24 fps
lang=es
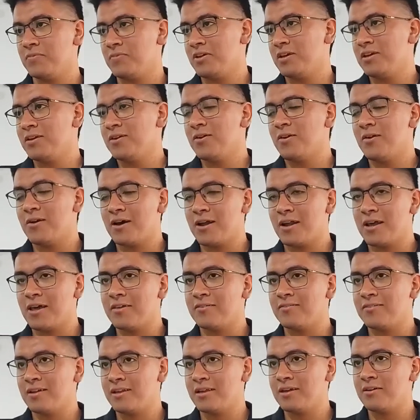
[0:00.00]
Sí, yo lo
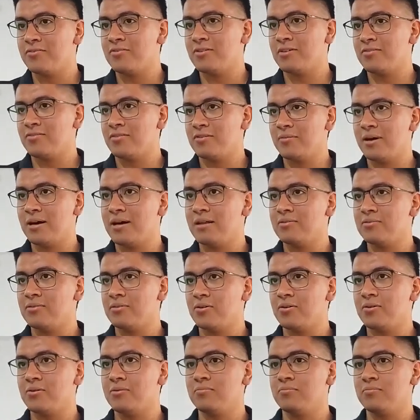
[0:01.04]
agradecería, o sea, si van,
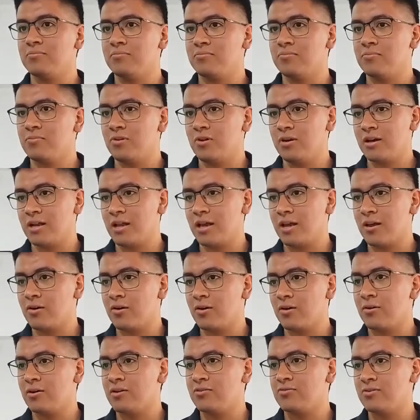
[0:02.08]
todo, lo agradezco
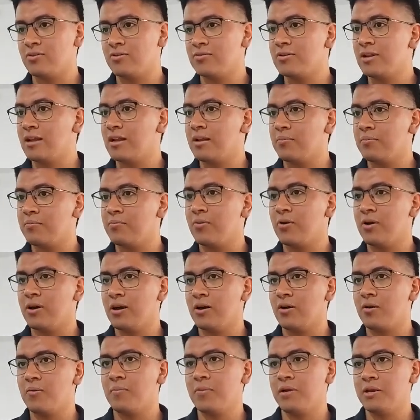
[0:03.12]
de corazón el poder
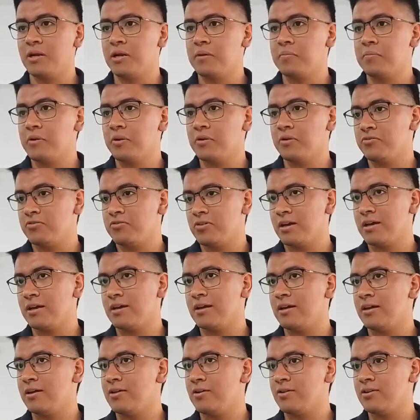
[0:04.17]
acompañar, pero yo sé
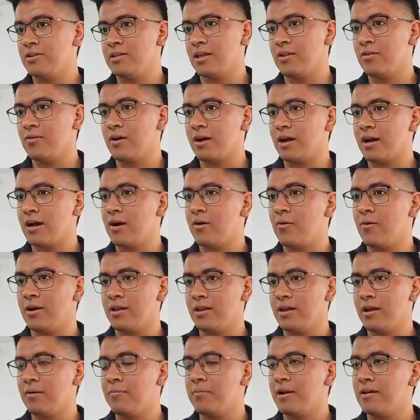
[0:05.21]
que ellos estando acá o
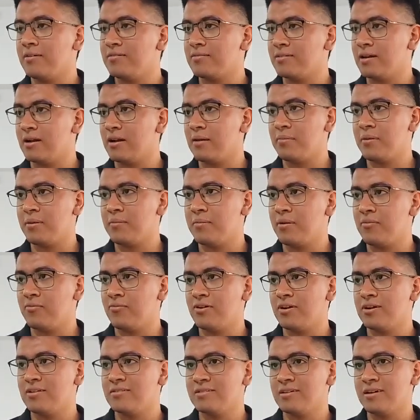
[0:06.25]
allá van a hacer la misma
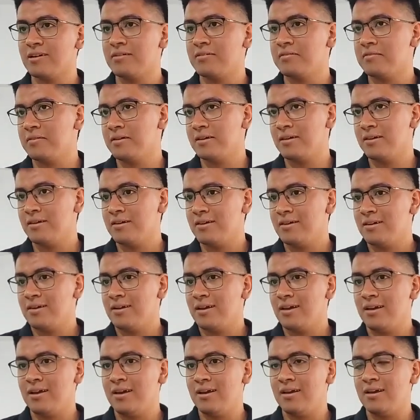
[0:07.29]
fuerza
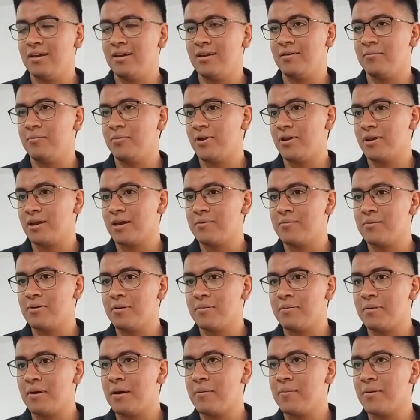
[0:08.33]
eh, por ejemplo, mi
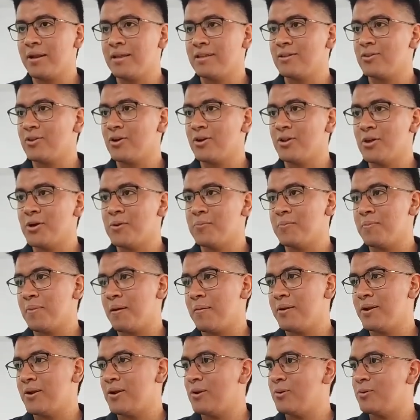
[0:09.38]
mamá para este torneo, mi
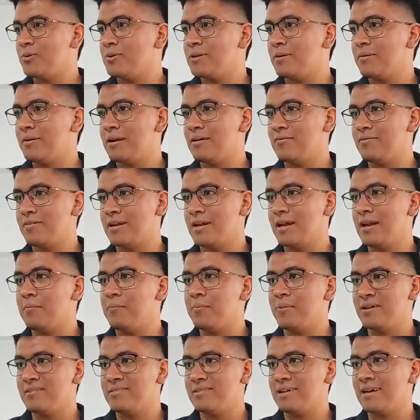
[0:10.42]
mamá no le gusta ver las finales,
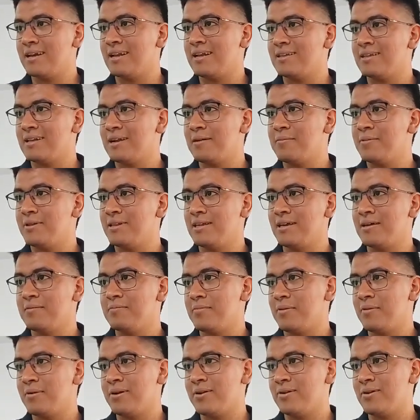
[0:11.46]
pese a que la transmitían,
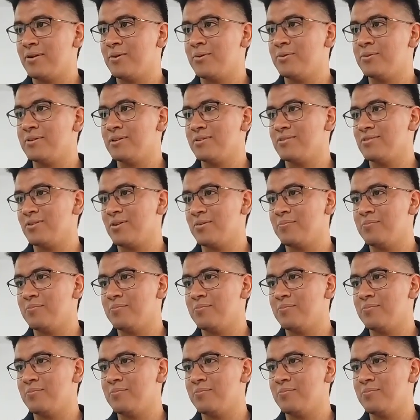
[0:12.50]
mi mamá no le gusta.